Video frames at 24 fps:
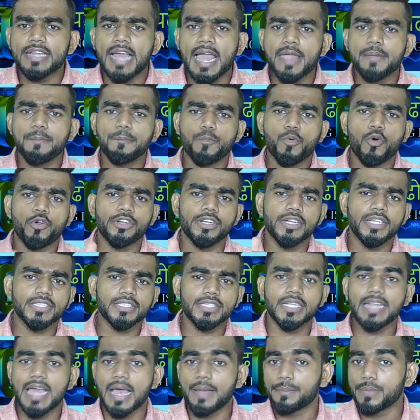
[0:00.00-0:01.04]
टाइम
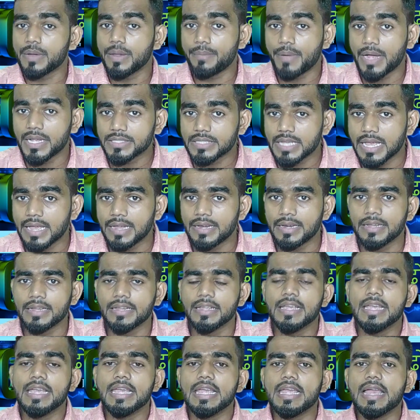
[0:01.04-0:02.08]
बाउंडेशन आपके पास है नहीं
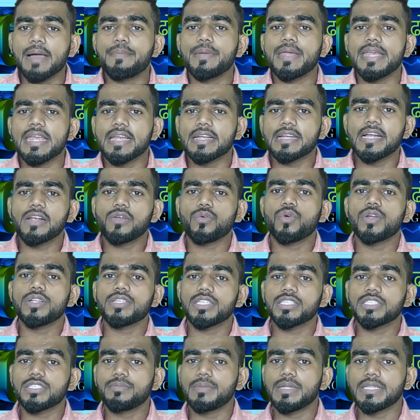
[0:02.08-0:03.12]
अब एक एक
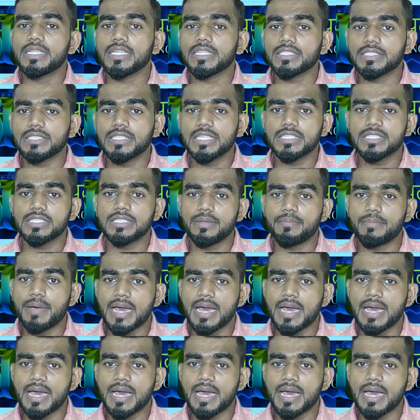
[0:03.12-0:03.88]
क्वेश्चन में दस दस से